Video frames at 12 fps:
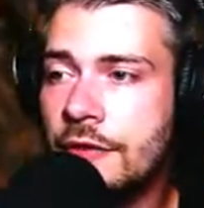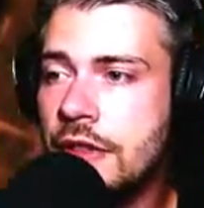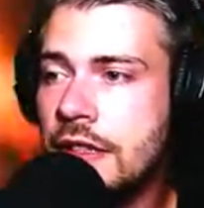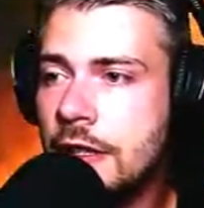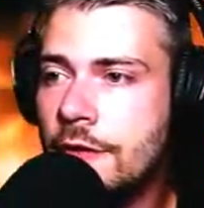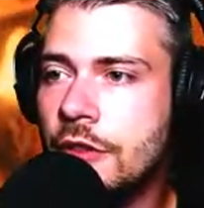
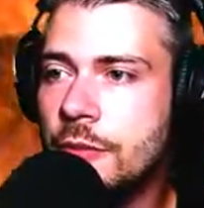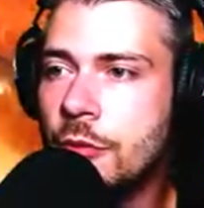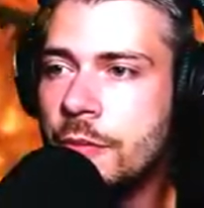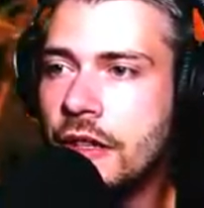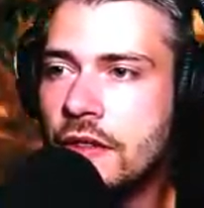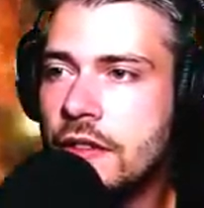definitiv, ich
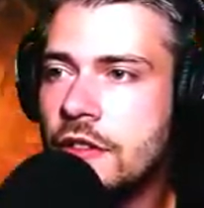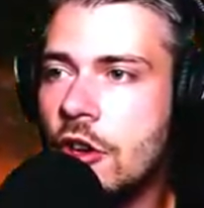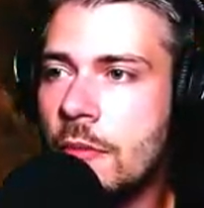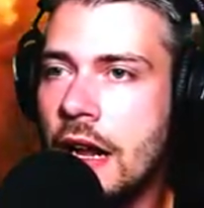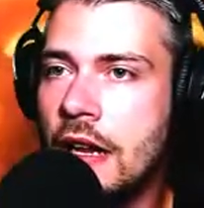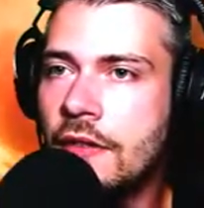probiere es nicht
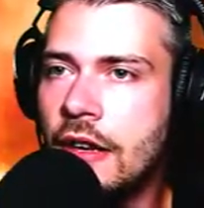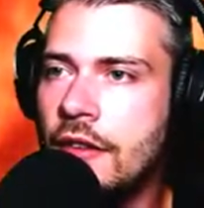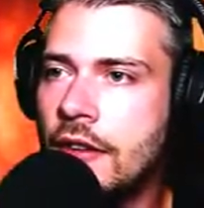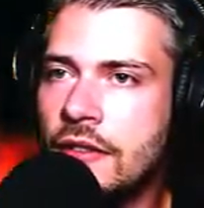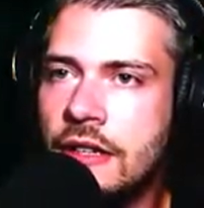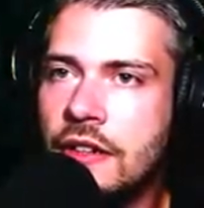nochmal, weil
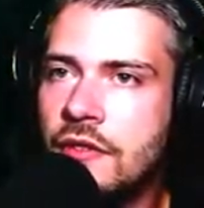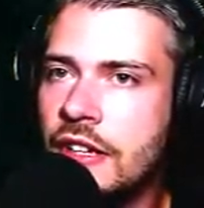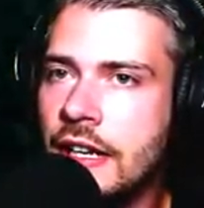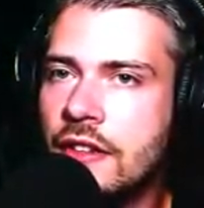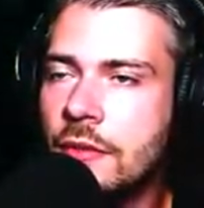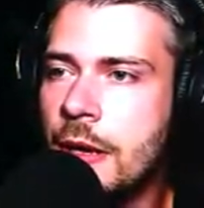wir sind jetzt
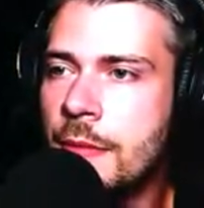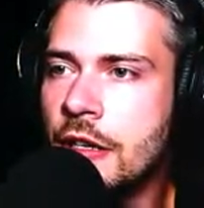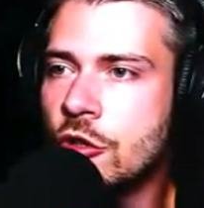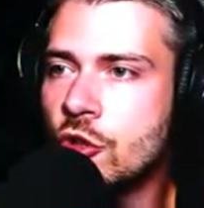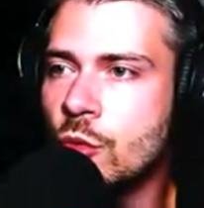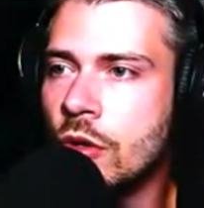wieder zweimal
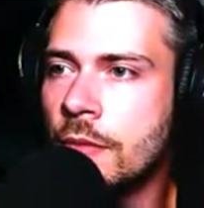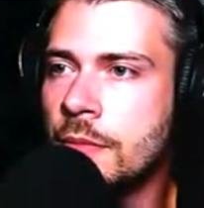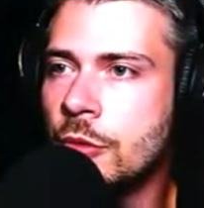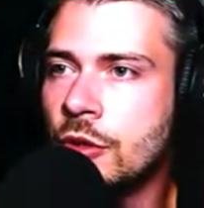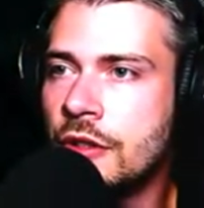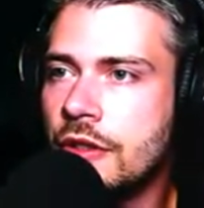
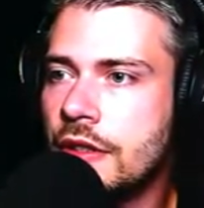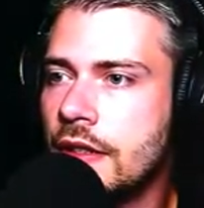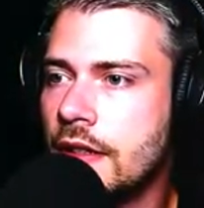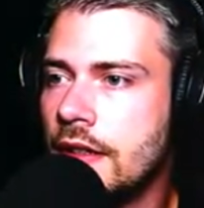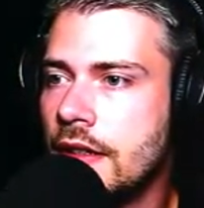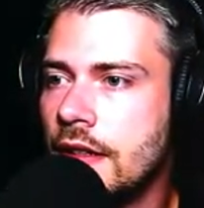gestorben und
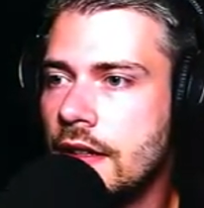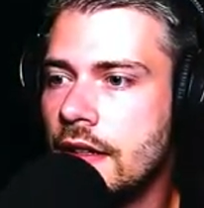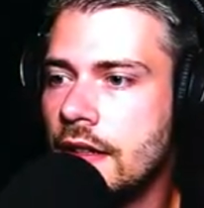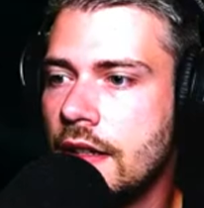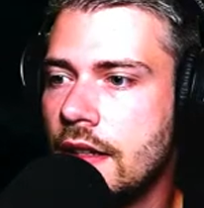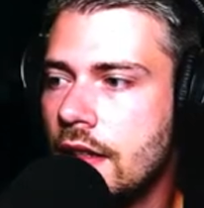
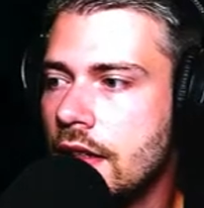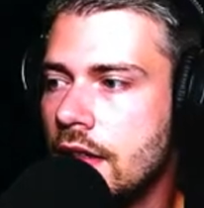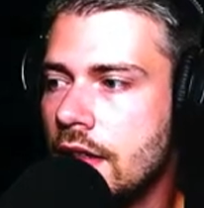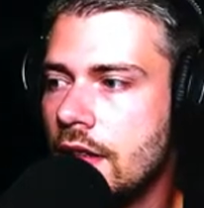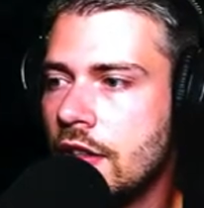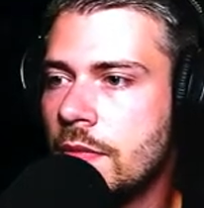
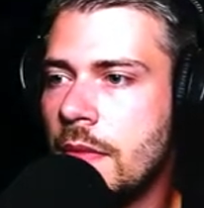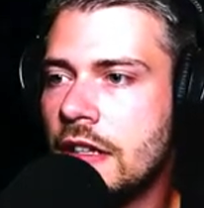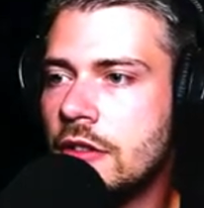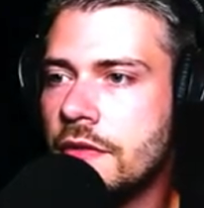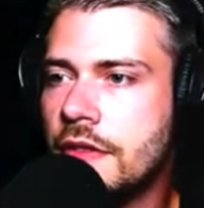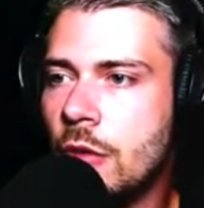das
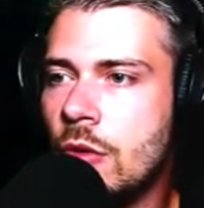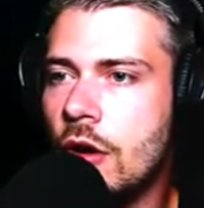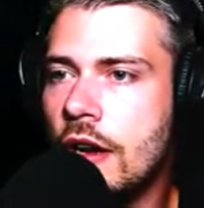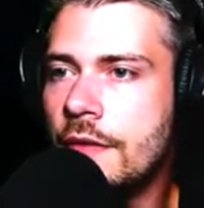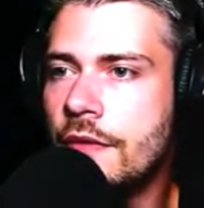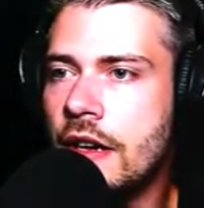macht auf Dauer
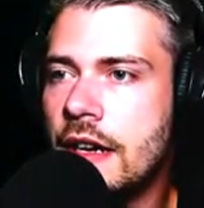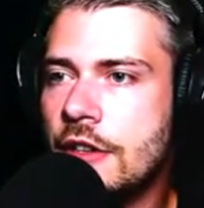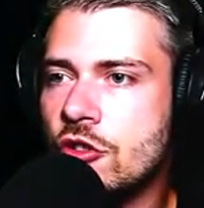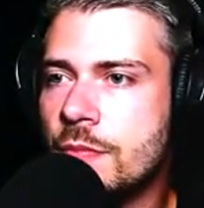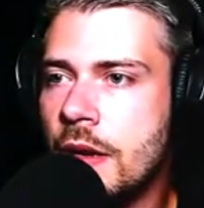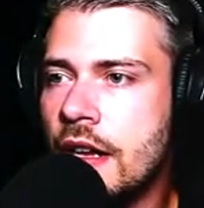auch einfach
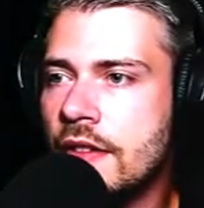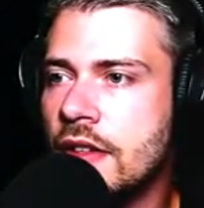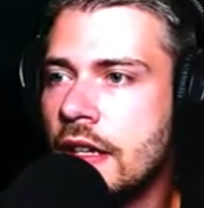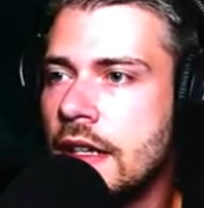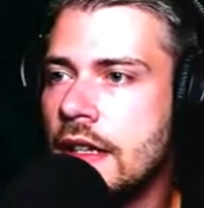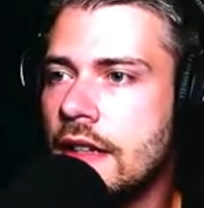keinen
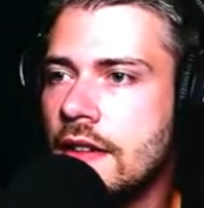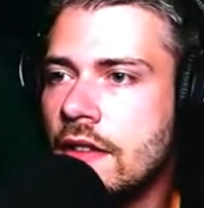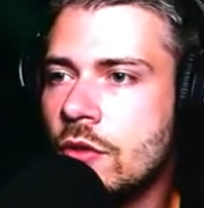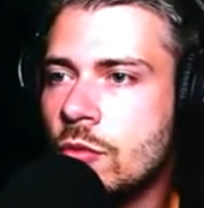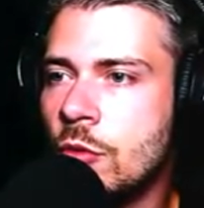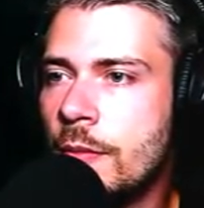Spaß.
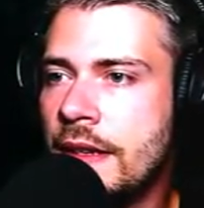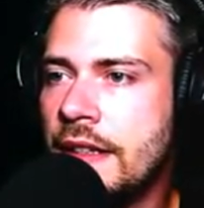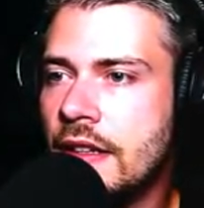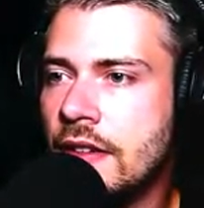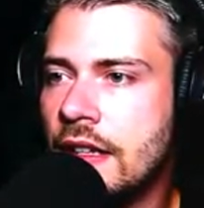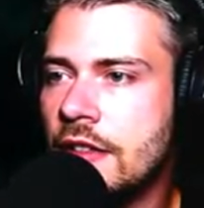So, Moment,
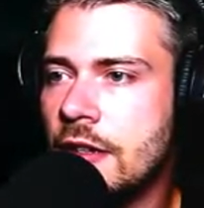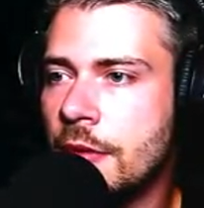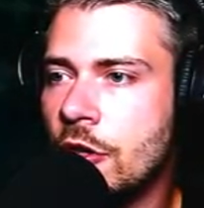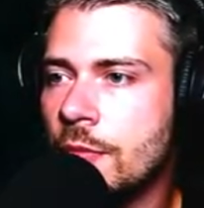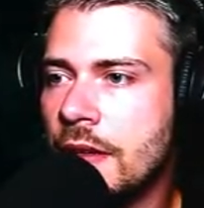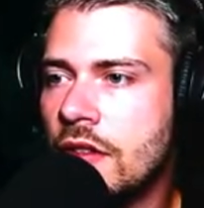jetzt gehe ich
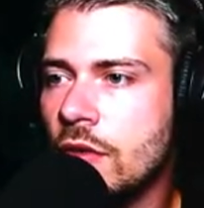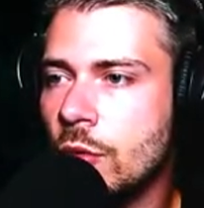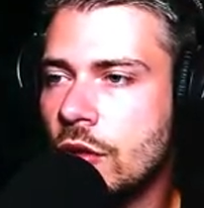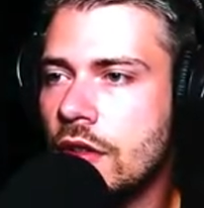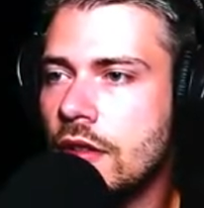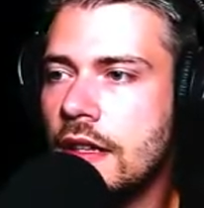aber nochmal
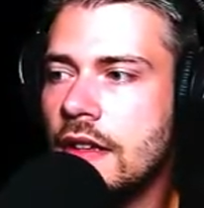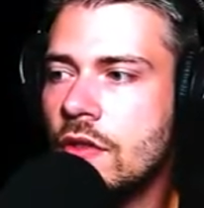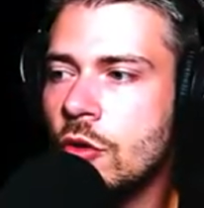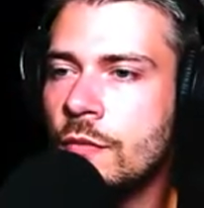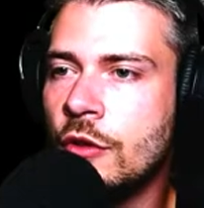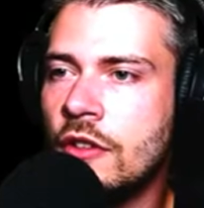zurück. Jetzt
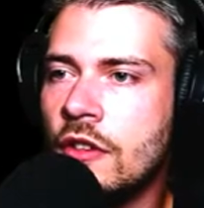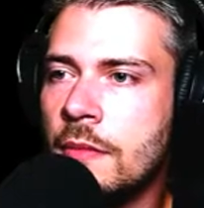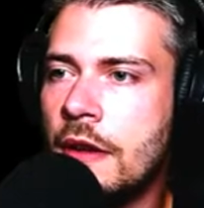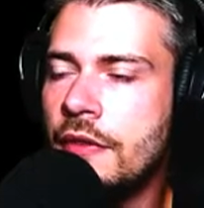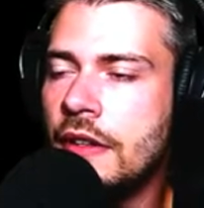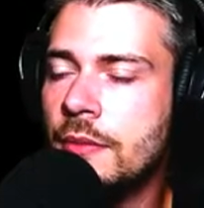holen wir uns
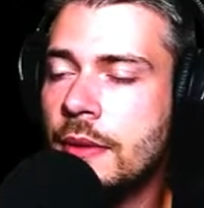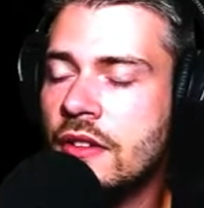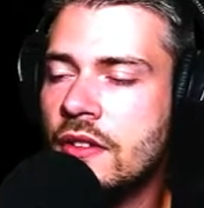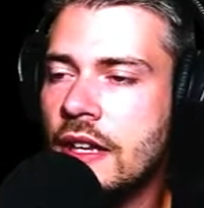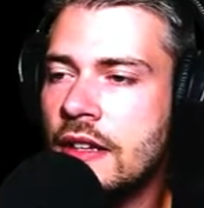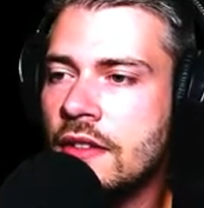nochmal fix
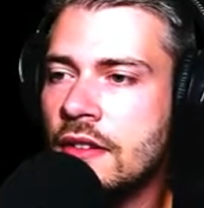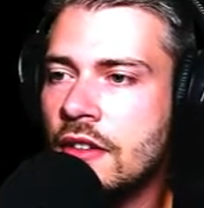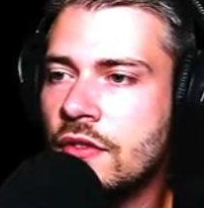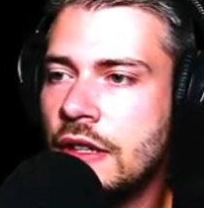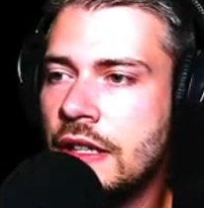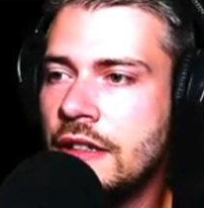was zu essen,
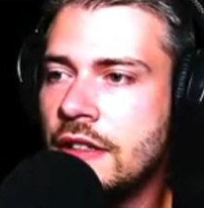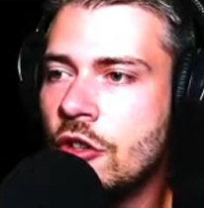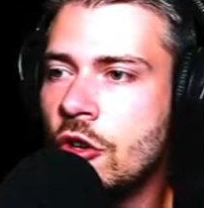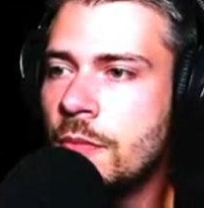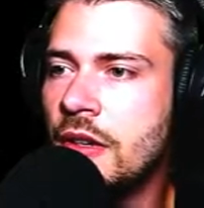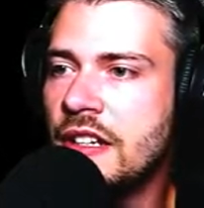dass wir hier nicht
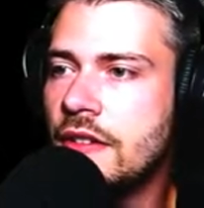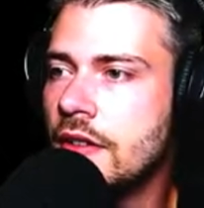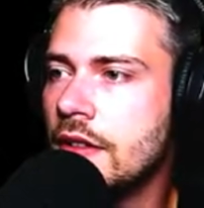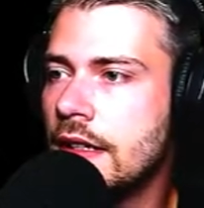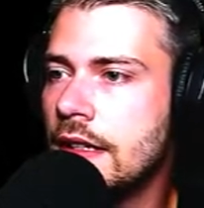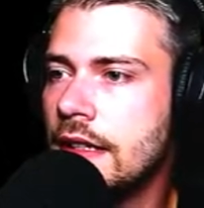komplett
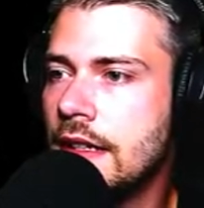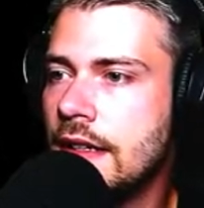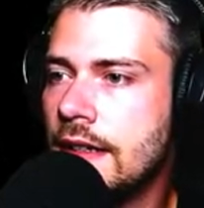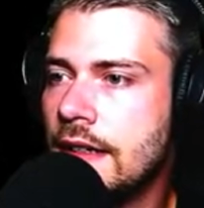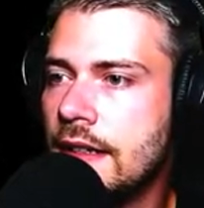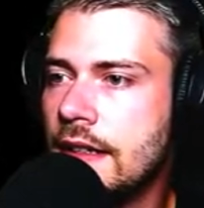
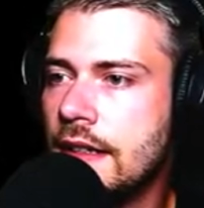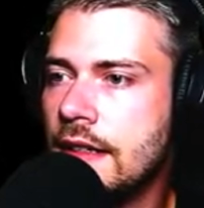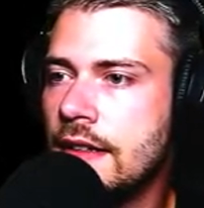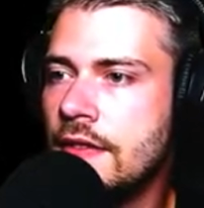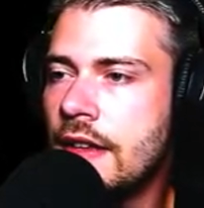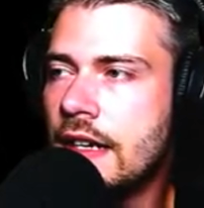
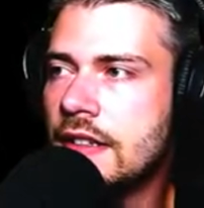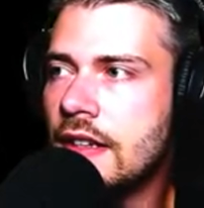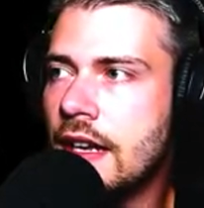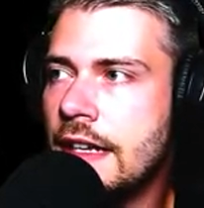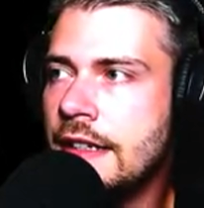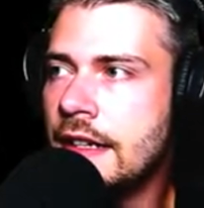nackt
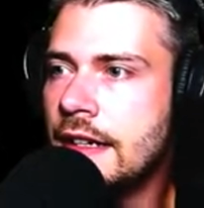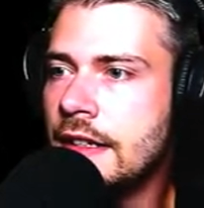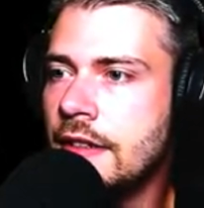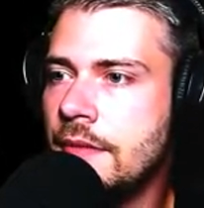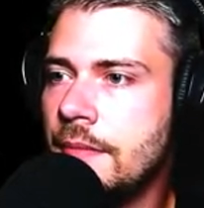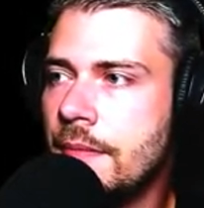
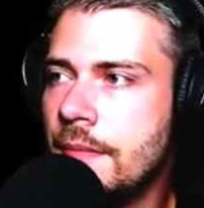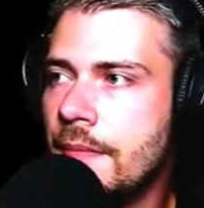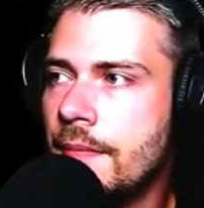reinrennen.